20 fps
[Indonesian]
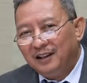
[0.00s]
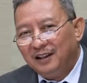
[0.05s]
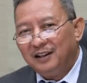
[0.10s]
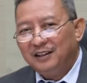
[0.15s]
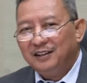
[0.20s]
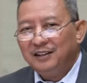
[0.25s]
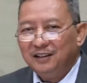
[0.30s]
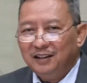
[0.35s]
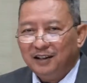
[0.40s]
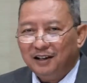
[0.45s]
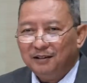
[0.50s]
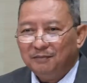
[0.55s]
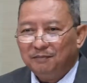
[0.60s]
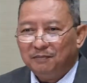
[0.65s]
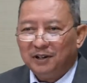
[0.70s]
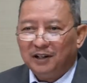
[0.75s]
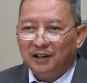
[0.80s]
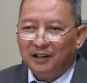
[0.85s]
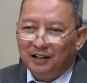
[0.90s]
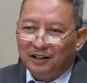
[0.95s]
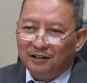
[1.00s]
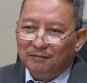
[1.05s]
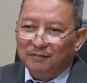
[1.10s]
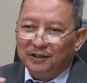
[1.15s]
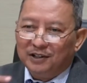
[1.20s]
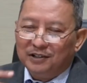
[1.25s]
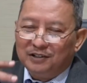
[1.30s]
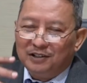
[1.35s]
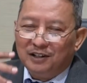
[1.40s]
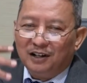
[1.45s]
Artinya apa? Ini
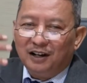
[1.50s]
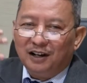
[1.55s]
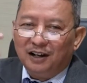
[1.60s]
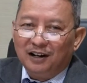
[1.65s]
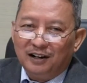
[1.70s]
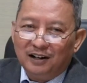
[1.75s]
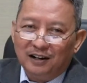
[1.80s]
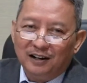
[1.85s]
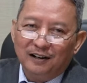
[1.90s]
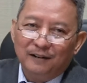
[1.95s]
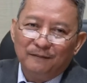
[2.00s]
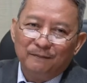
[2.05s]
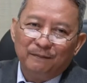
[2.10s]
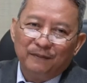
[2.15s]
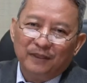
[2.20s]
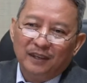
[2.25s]
masih ada